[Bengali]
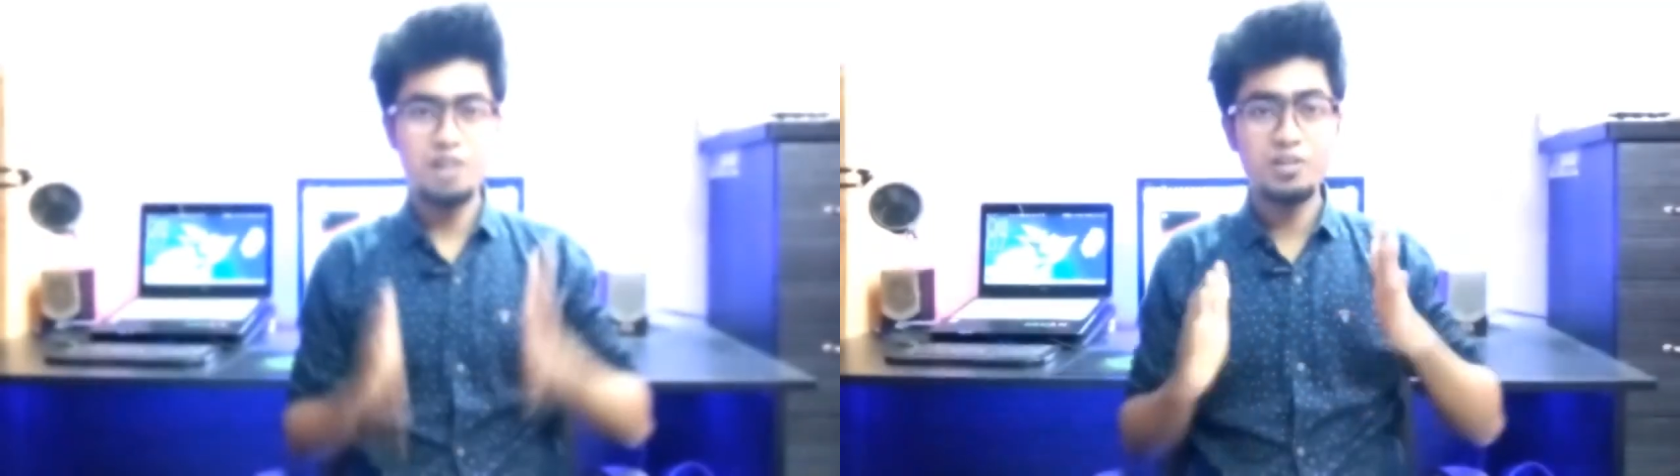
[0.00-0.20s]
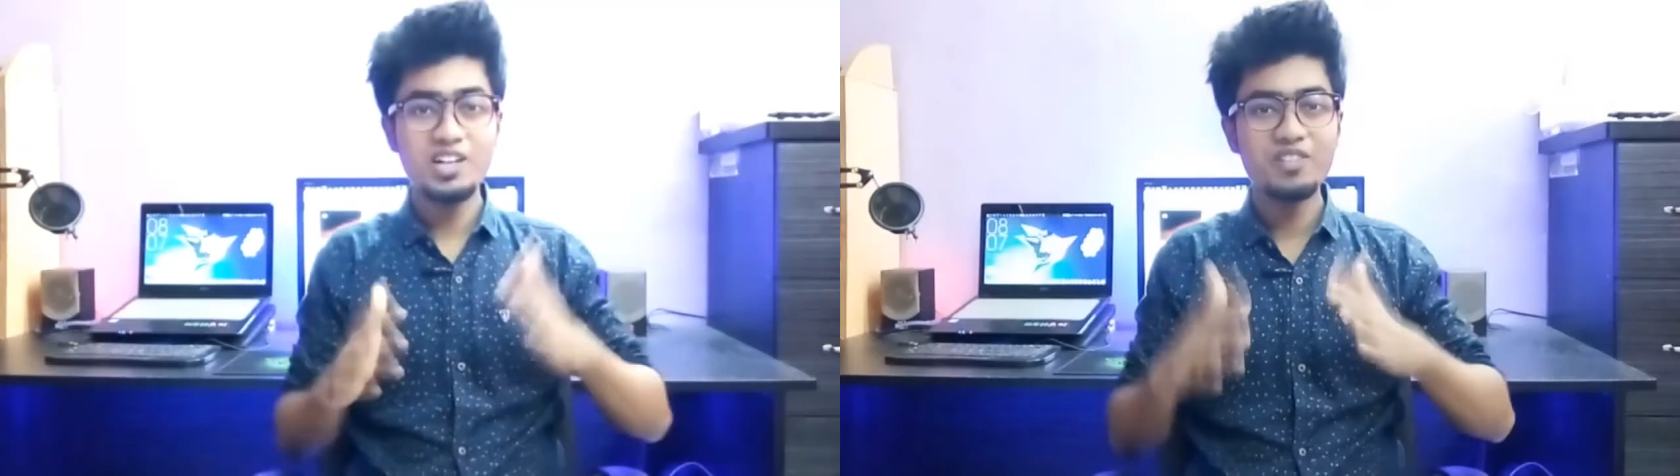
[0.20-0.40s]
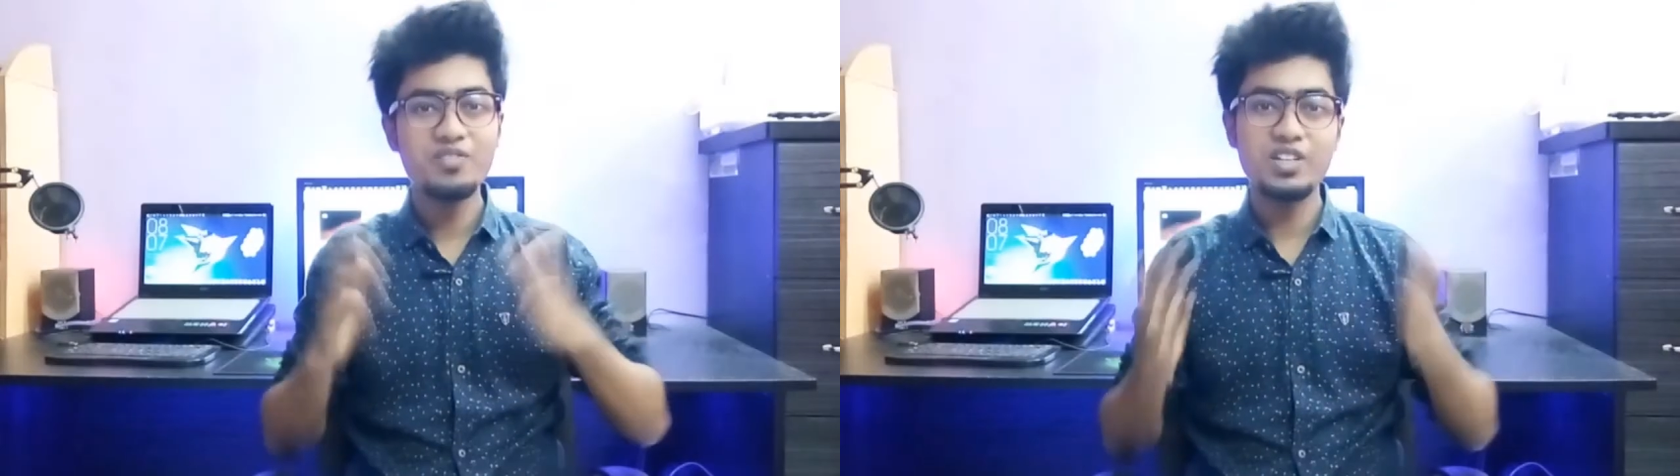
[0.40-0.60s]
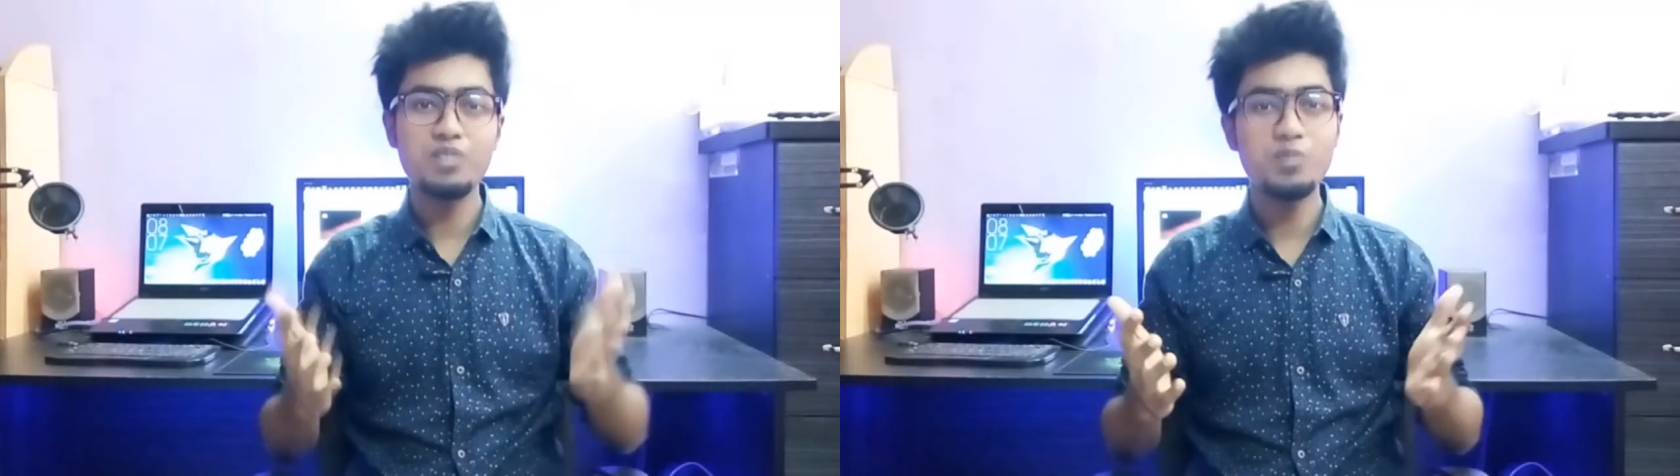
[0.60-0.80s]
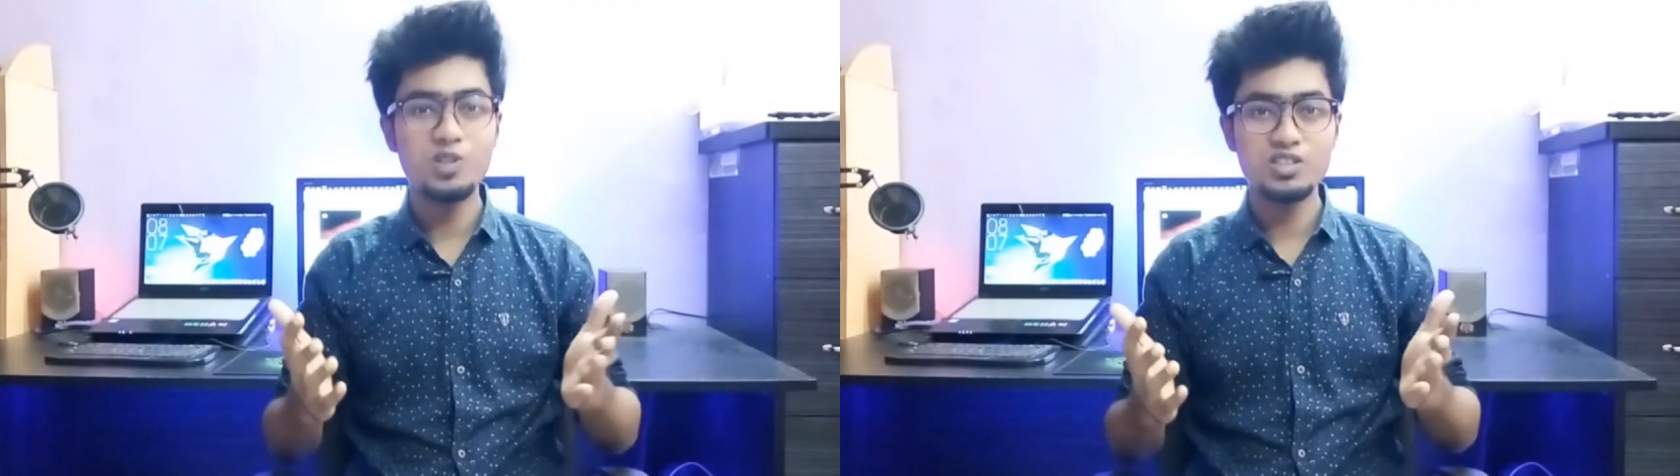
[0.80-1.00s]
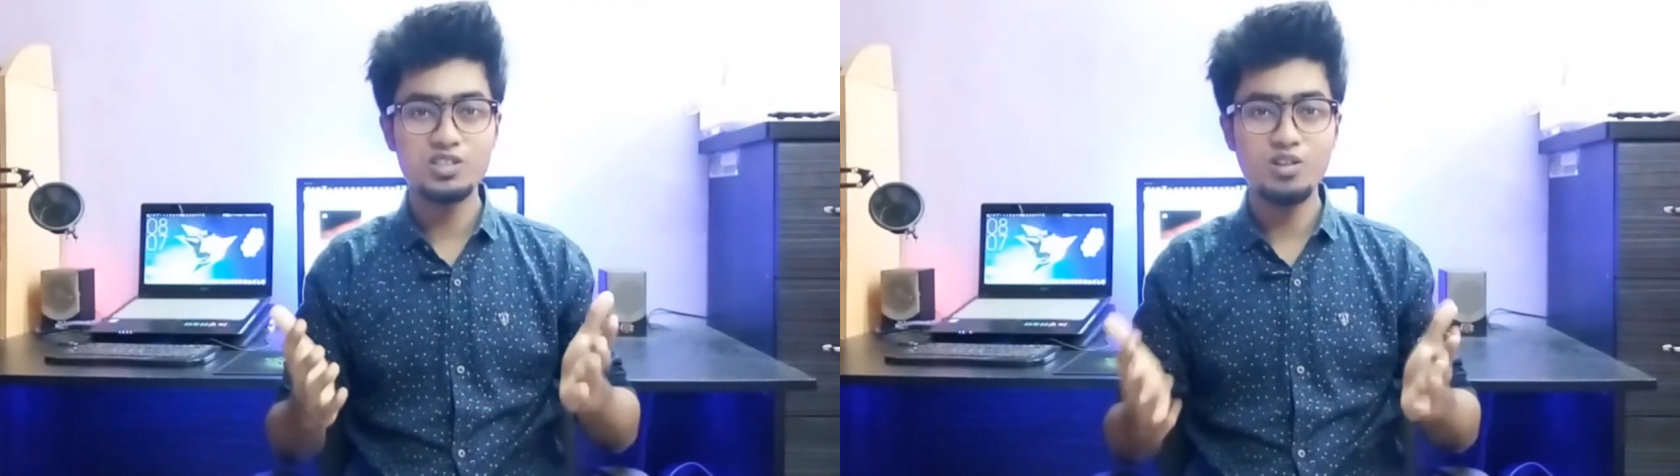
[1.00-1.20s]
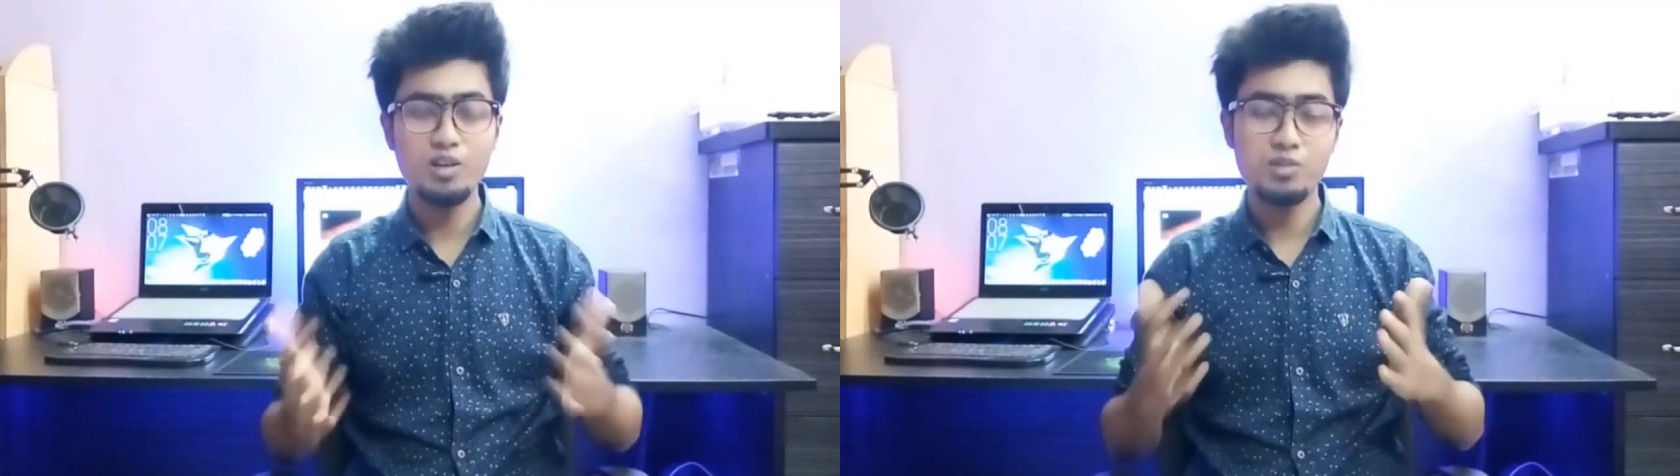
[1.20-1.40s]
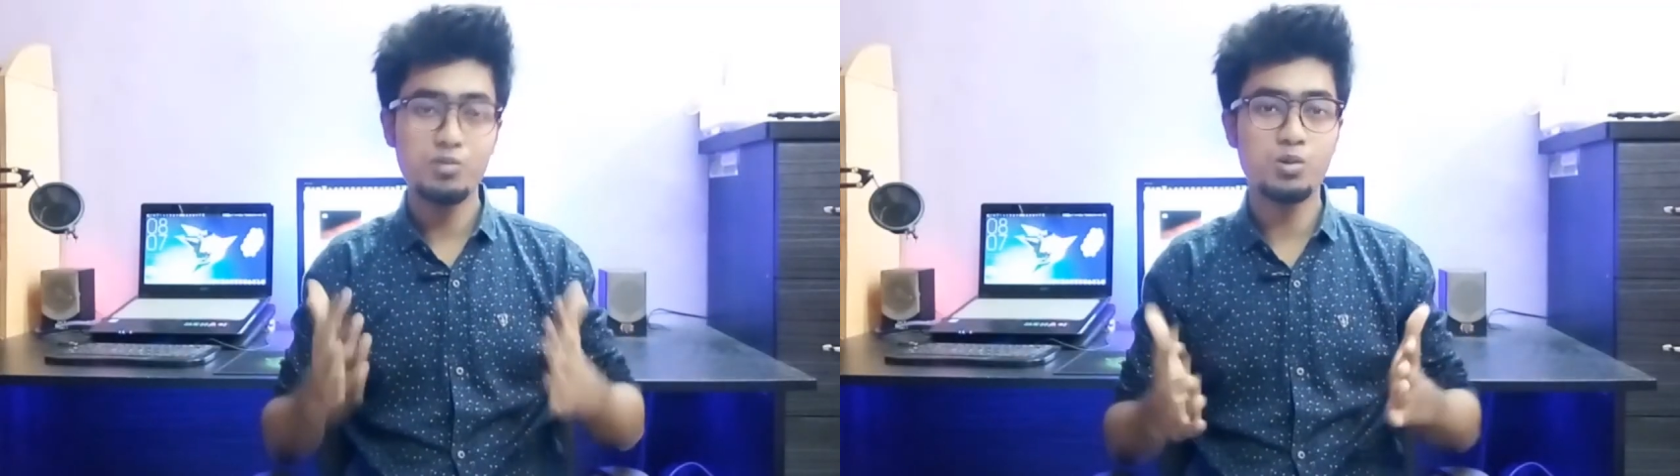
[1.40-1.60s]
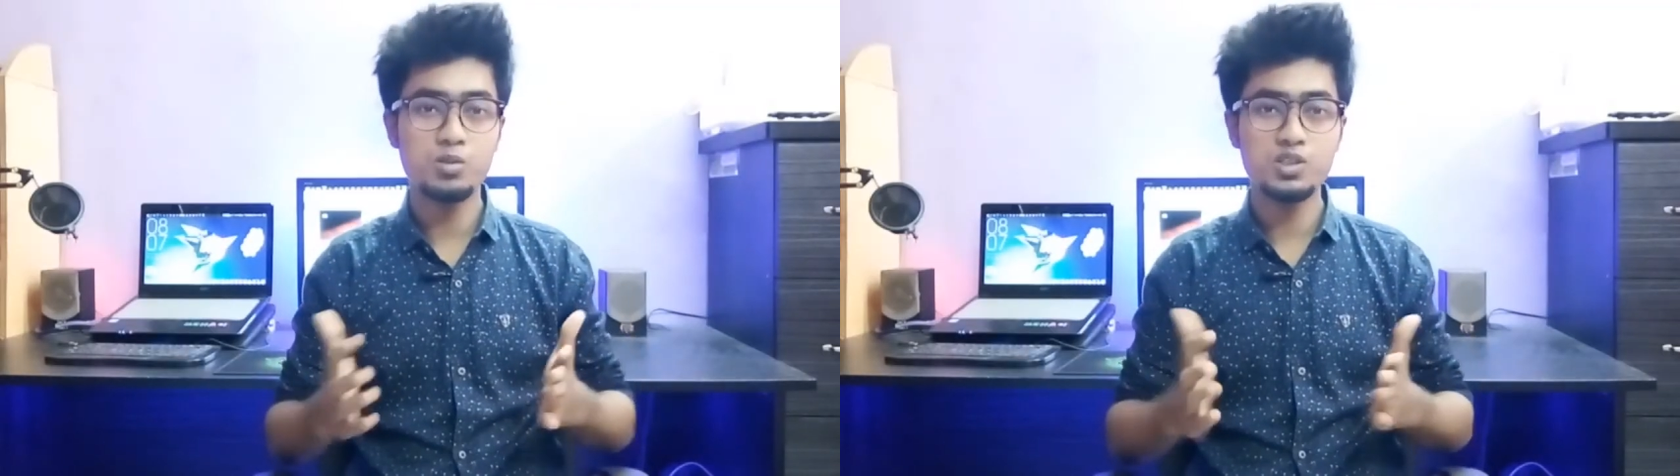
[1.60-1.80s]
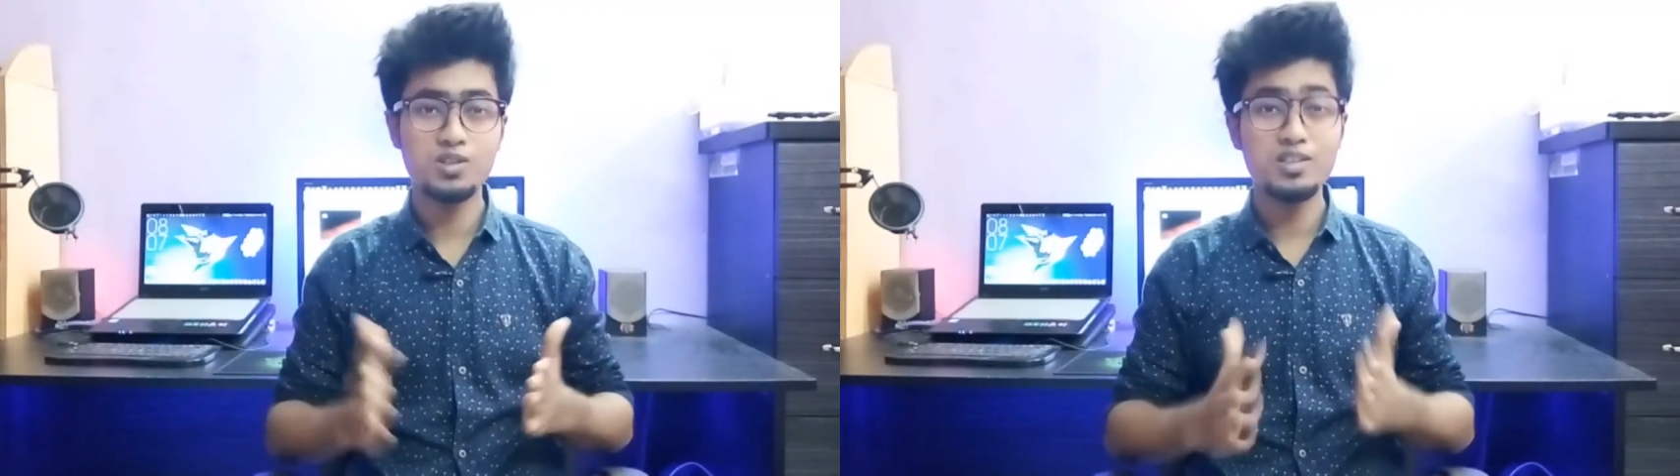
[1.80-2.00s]
আমার এক ফ্রেন্ড বলেছিল আমার
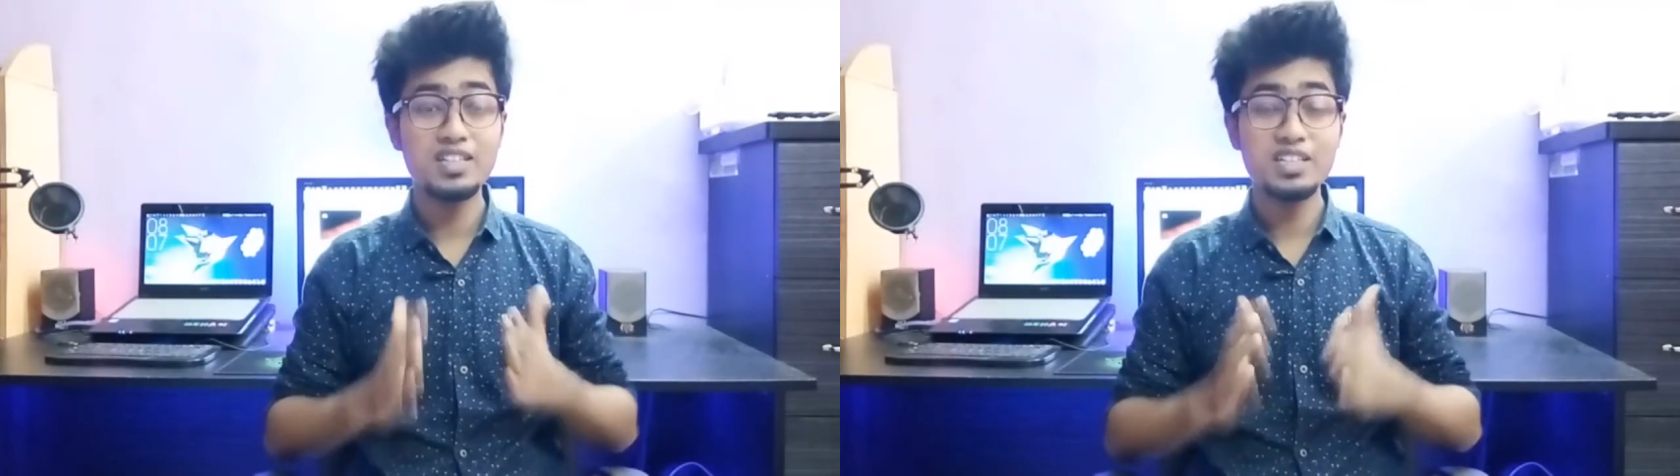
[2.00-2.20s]
ভবিষ্যৎ